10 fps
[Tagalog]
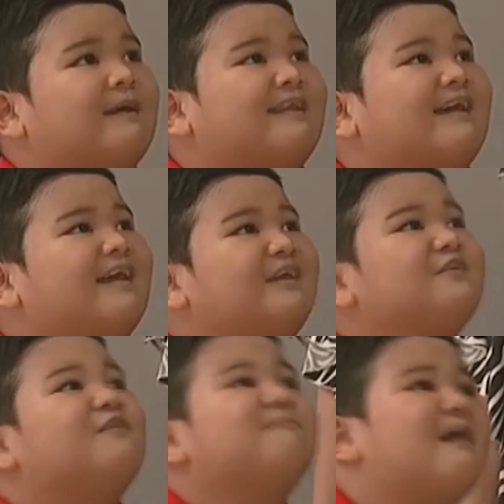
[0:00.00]
Pati rin
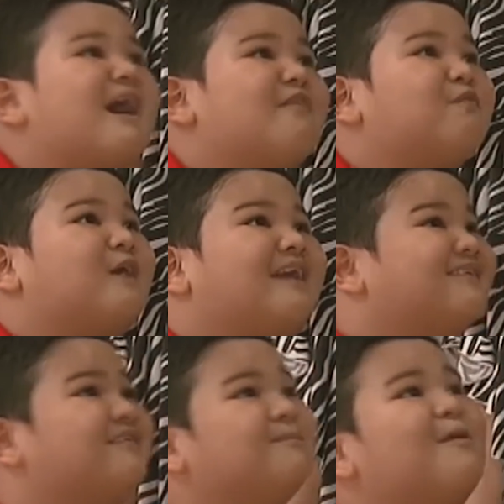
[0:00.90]
yung mga
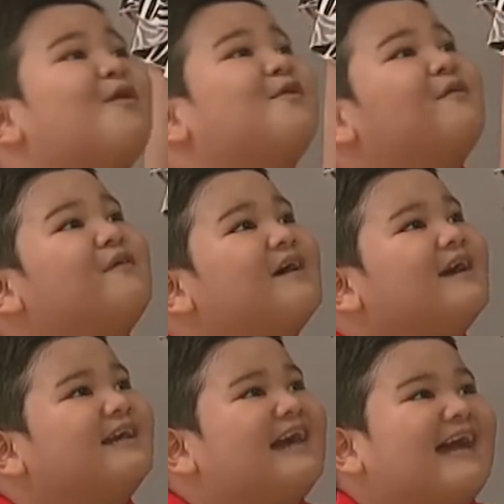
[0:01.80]
friends mo,
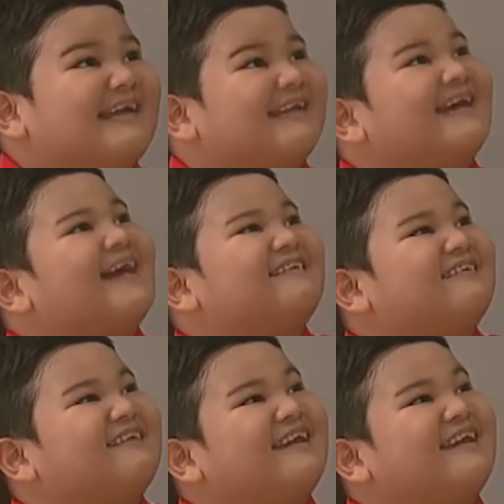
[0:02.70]
gaya ni Ate